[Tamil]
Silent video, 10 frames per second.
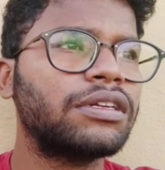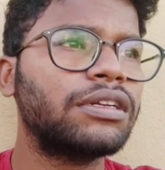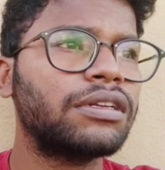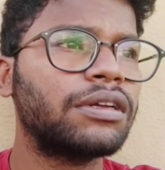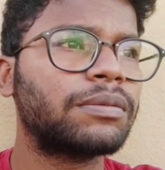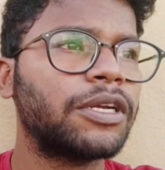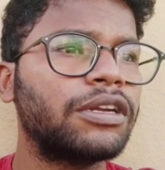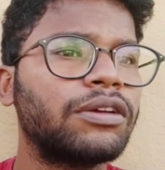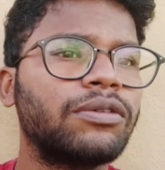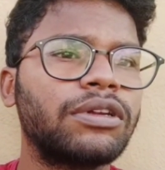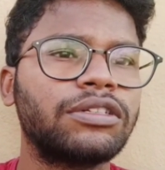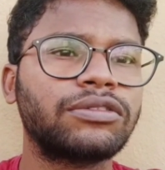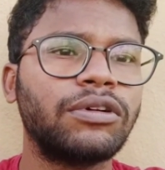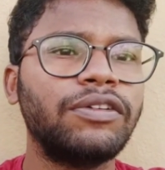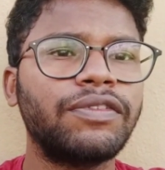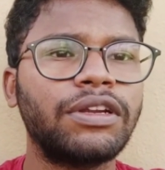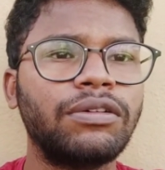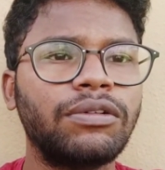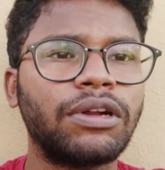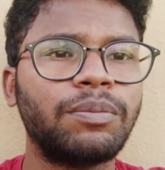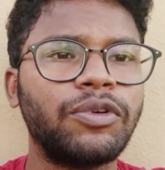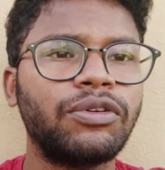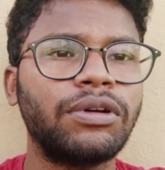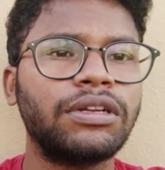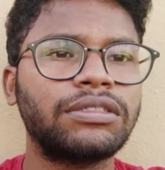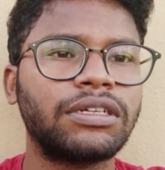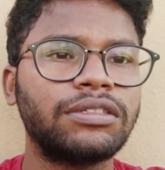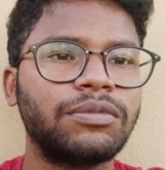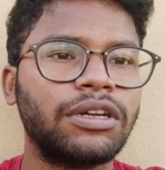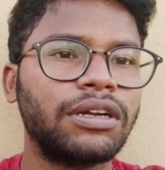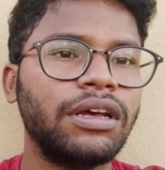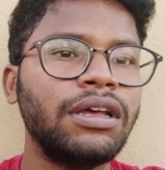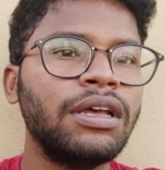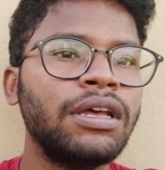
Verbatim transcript: இன்டீரியர் பெயிண்டிங் ஒரு ஸ்கொயர் ஃபீட்டுக்கு ஒரு ஐம்பது ரூபான்னு சார்ஜ் பண்ணுறாங்கன்னா